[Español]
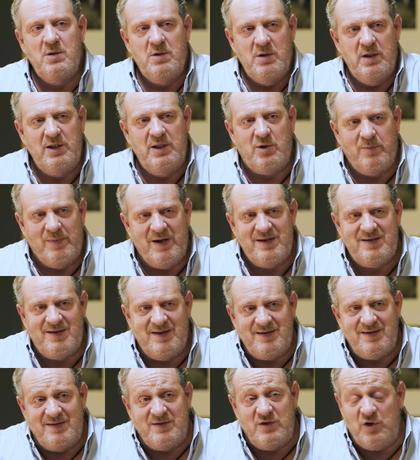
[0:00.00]
y tomar
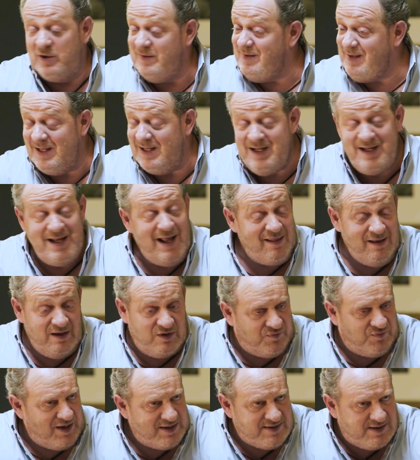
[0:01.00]
esas decisiones. Y nada
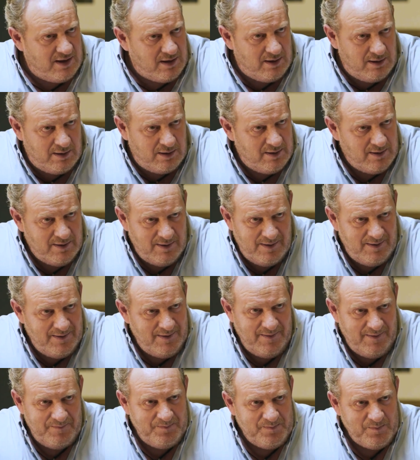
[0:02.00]
es fácil, ¿eh?
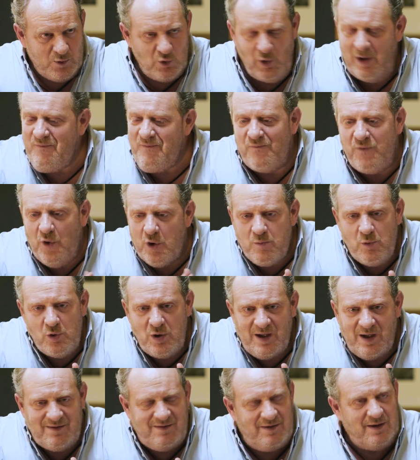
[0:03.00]
No hay
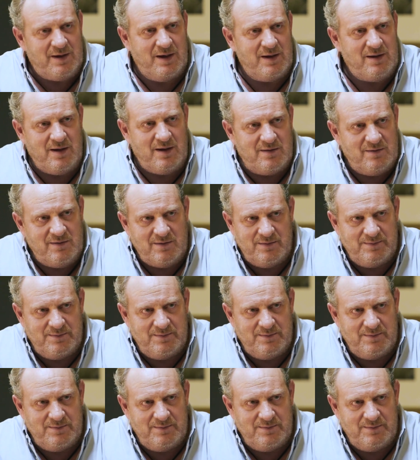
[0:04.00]
fórmulas secretas.